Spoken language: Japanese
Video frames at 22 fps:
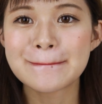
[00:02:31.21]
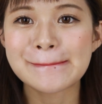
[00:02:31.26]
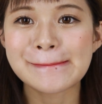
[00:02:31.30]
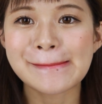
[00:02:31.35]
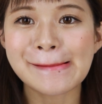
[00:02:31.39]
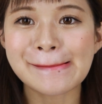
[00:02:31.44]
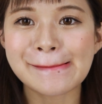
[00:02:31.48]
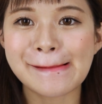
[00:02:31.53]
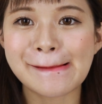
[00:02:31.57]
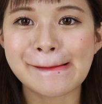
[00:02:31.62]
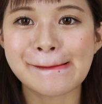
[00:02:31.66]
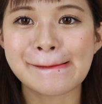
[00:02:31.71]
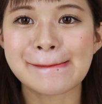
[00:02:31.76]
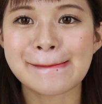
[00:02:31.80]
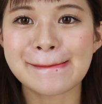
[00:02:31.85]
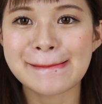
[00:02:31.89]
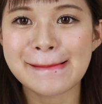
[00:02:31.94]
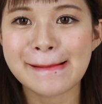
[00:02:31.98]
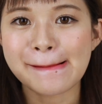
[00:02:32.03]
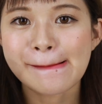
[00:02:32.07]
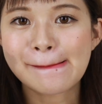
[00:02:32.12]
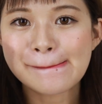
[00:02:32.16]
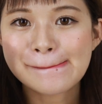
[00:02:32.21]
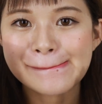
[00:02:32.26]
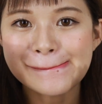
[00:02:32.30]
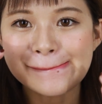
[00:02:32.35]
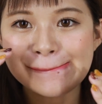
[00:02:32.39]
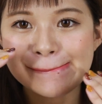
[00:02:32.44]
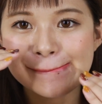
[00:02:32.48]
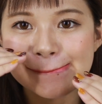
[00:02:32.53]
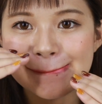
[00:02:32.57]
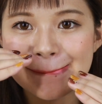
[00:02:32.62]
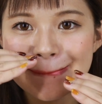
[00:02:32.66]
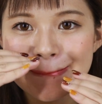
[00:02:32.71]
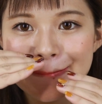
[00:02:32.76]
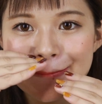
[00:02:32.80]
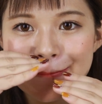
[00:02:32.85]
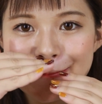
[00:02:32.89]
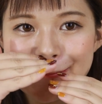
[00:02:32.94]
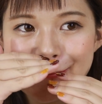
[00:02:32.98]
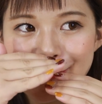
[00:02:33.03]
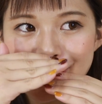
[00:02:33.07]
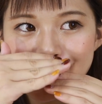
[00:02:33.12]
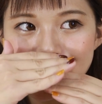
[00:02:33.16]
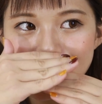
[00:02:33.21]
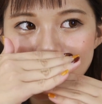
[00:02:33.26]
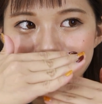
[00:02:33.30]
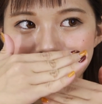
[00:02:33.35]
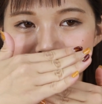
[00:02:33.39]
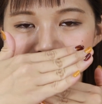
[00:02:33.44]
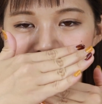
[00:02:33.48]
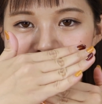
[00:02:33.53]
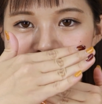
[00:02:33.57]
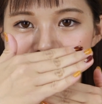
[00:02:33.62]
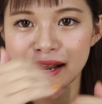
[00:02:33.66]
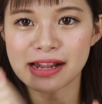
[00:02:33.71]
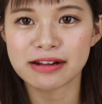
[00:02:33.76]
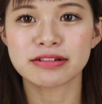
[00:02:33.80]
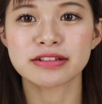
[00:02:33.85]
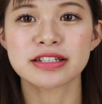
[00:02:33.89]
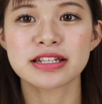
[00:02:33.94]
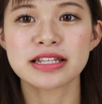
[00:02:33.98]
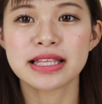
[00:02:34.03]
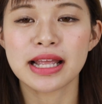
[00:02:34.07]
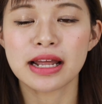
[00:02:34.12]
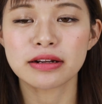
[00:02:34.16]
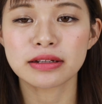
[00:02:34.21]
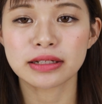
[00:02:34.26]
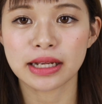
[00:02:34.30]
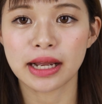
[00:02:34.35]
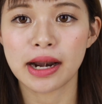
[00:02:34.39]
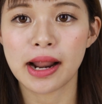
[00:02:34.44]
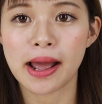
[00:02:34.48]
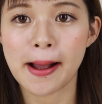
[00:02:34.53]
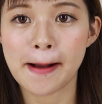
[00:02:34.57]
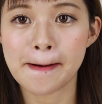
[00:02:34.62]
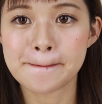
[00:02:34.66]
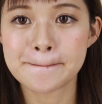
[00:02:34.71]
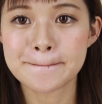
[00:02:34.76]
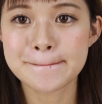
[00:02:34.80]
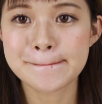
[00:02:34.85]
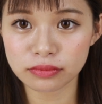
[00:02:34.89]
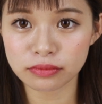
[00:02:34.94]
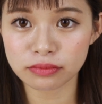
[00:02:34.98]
こうやってやった時に、こう、グググーって普通になるから、